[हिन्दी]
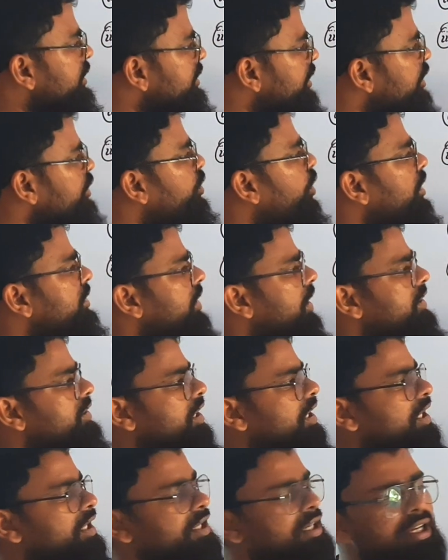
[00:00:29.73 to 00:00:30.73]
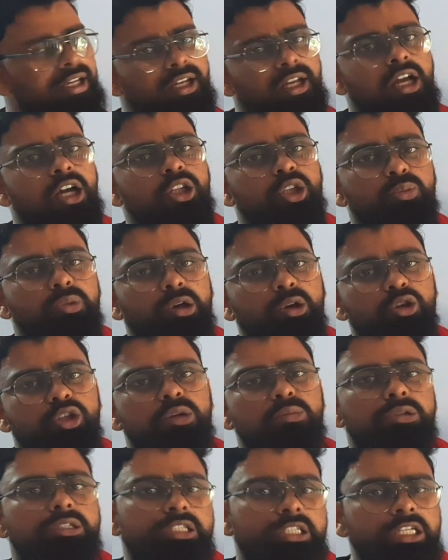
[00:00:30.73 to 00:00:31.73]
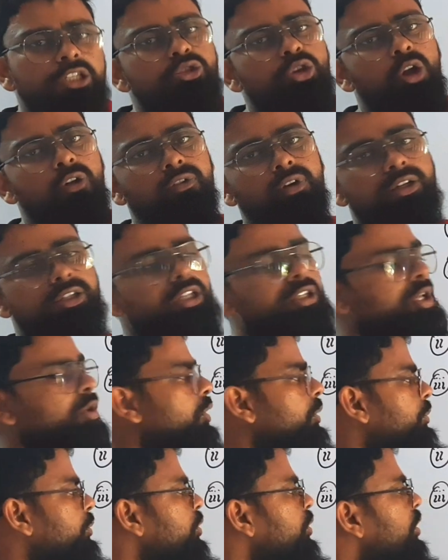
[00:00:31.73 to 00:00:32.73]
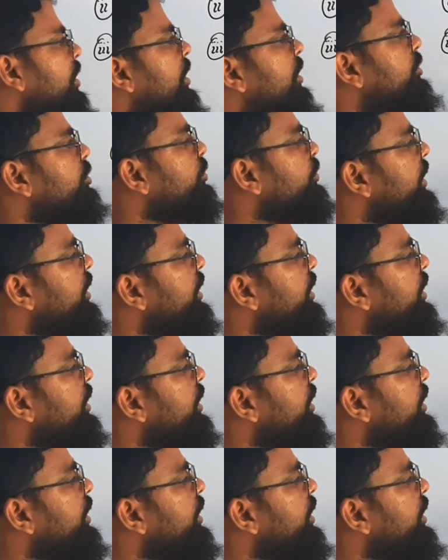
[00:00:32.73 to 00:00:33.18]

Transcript: ये थोड़ा सा अच्छा लग रहा है तो मैं क्वेश्चन नंबर थ्री सॉल्व कर देता हूँ आपको तो